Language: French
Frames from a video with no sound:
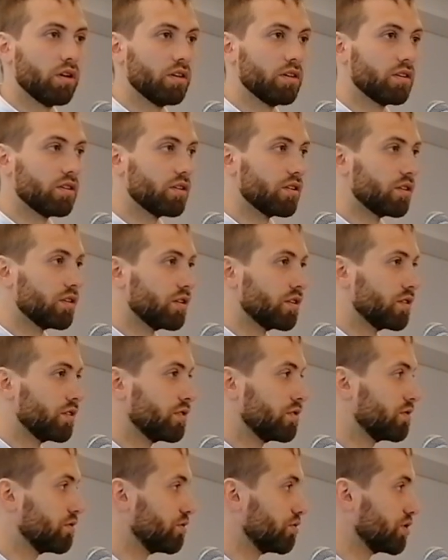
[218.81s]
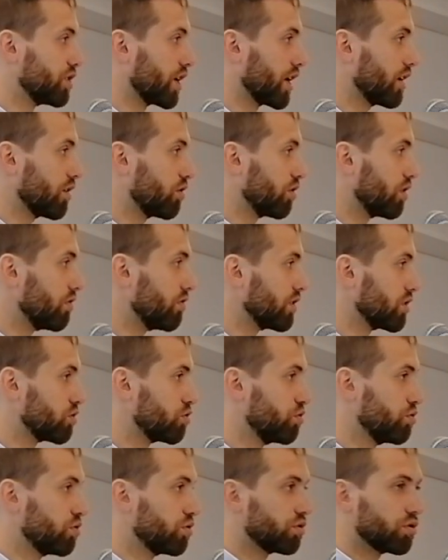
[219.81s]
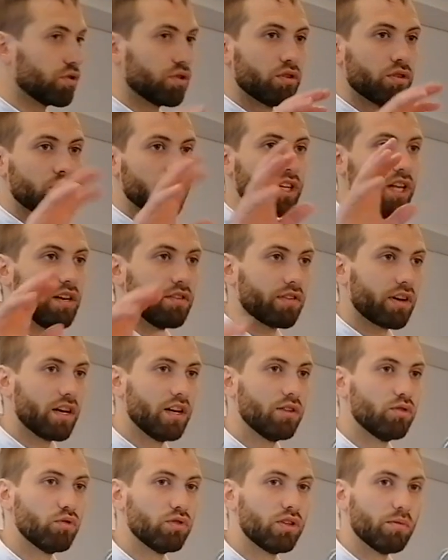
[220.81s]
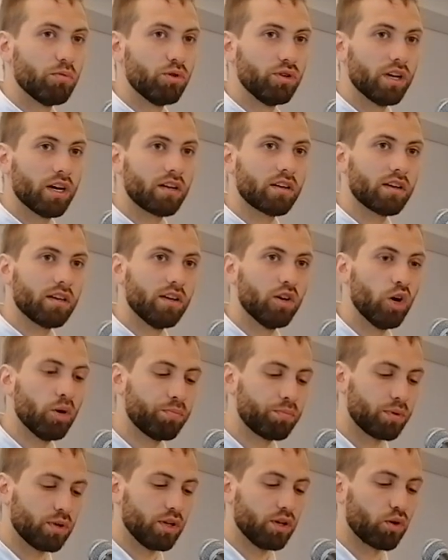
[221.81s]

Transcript: Hein, euh, on dirait qu'il vient juste euh, délivrer les deux démoniaques et hop,